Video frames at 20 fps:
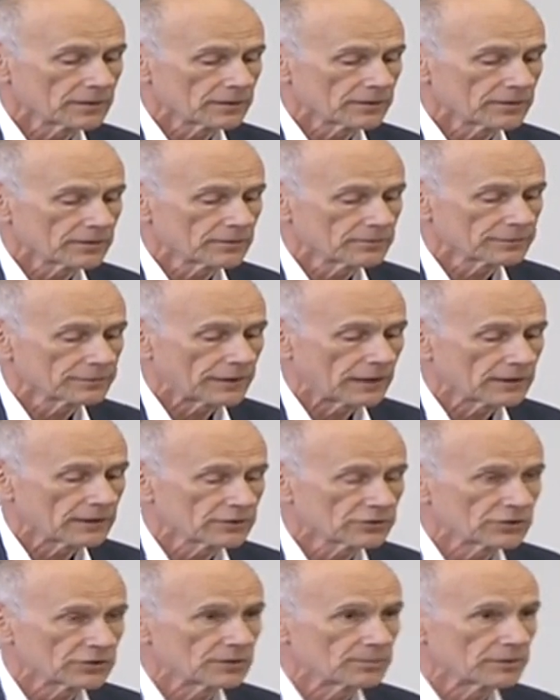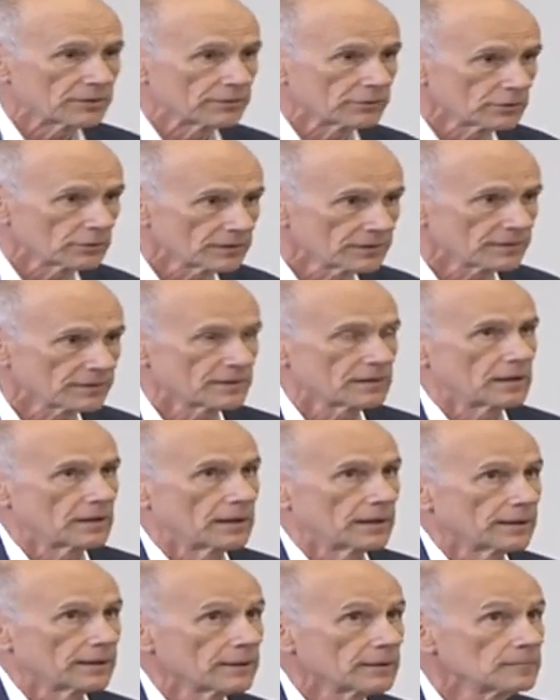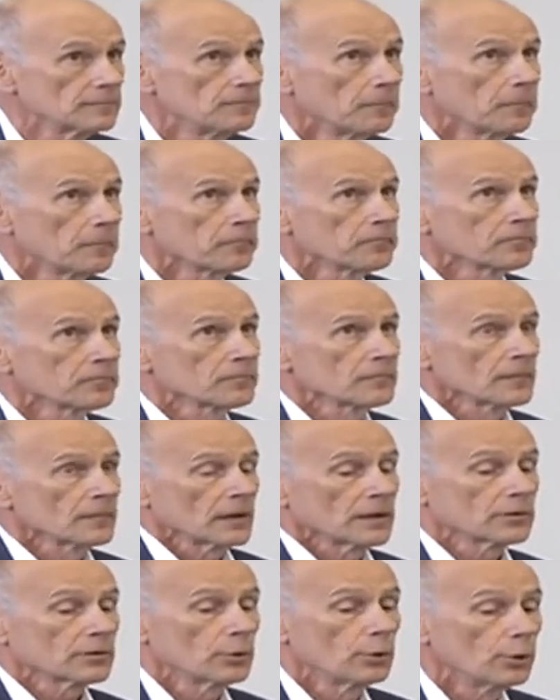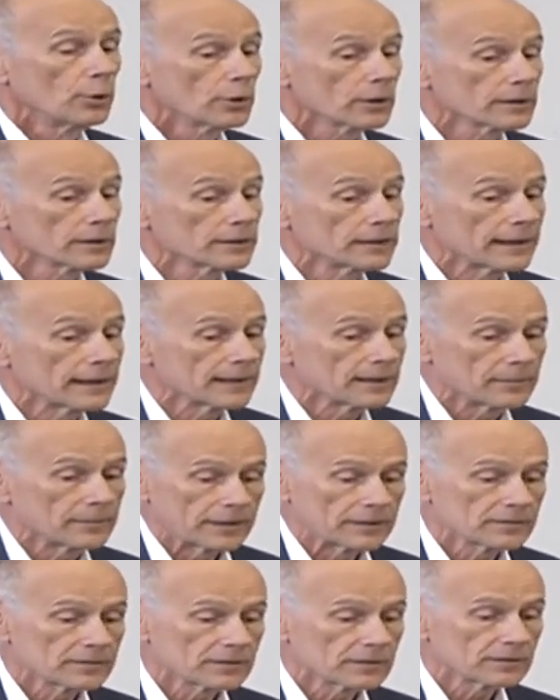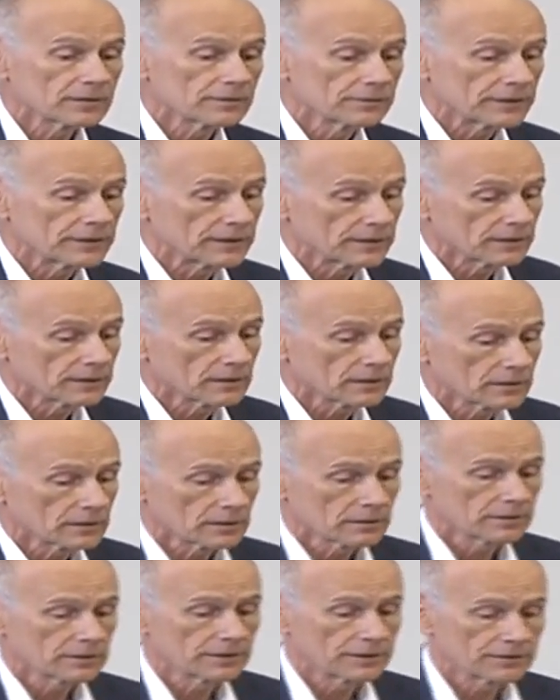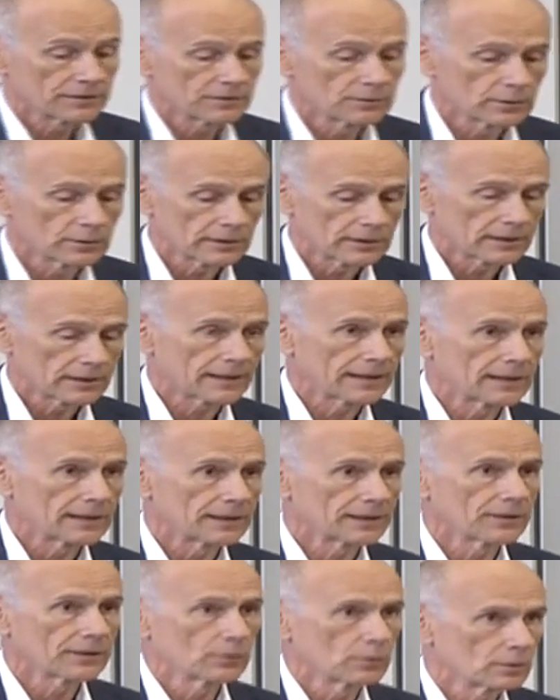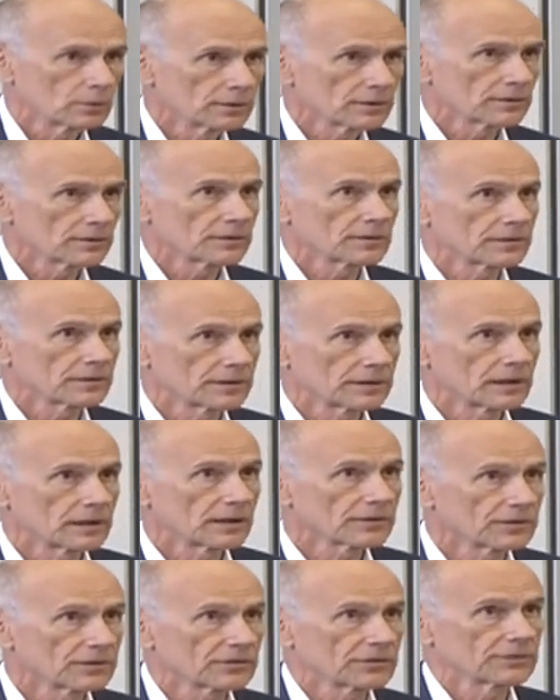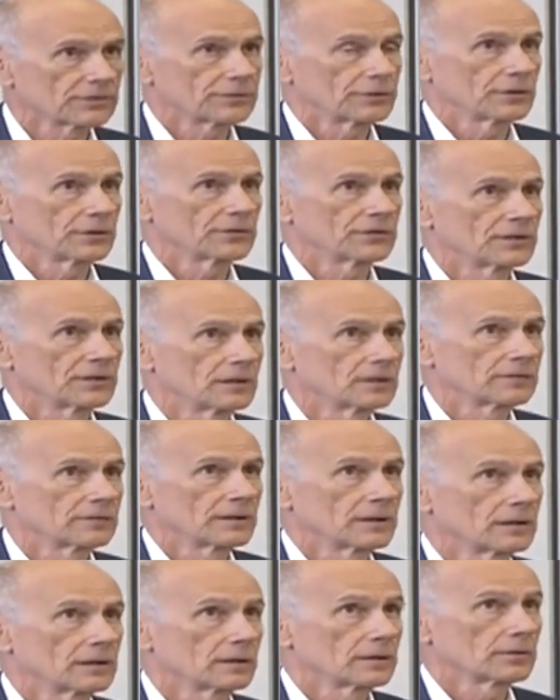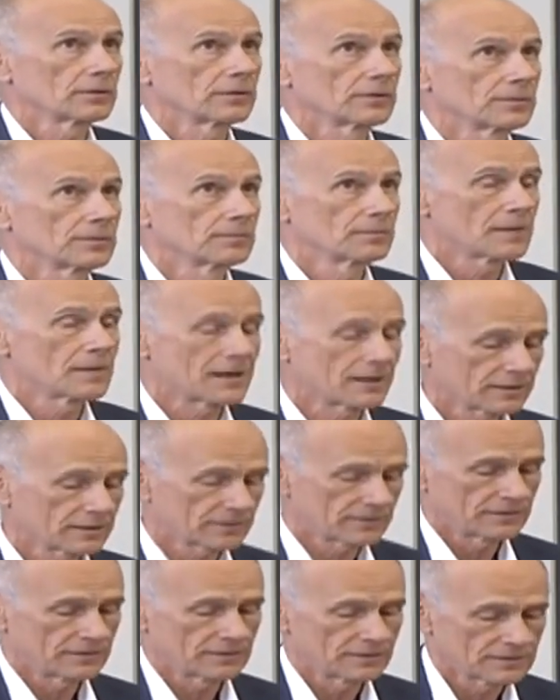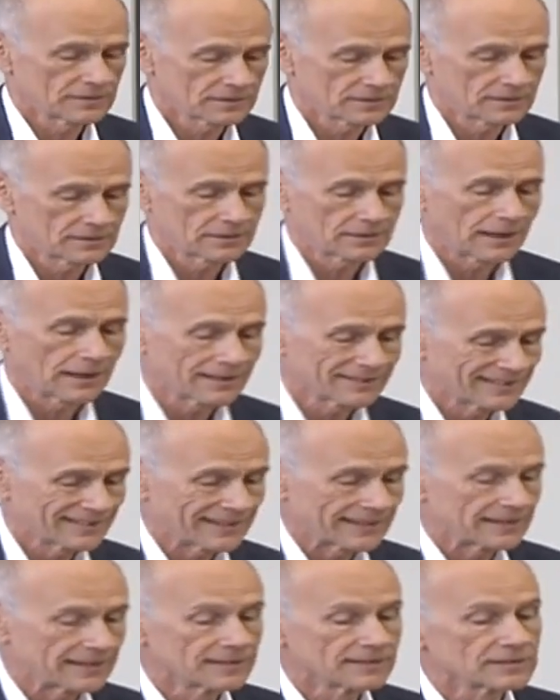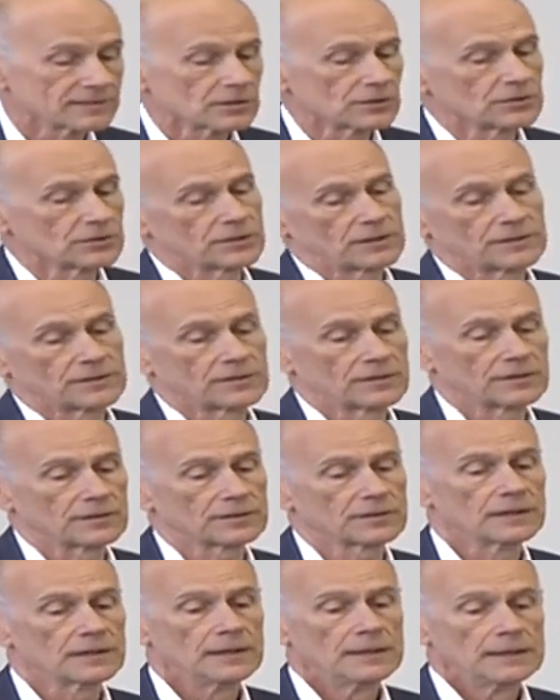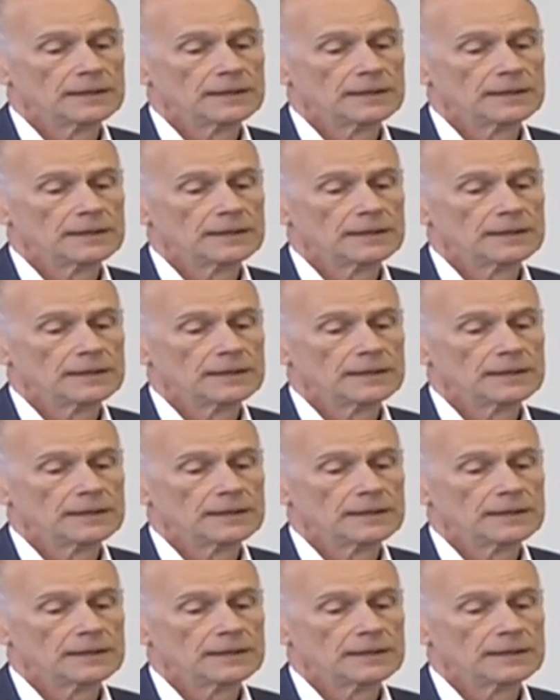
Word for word: äh, zum falschen Bewusstsein gehören Elemente wie äh, nicht nur Religion, das ist die klassische Vorstellung, weil aus Marxens äh, atheistischer Sicht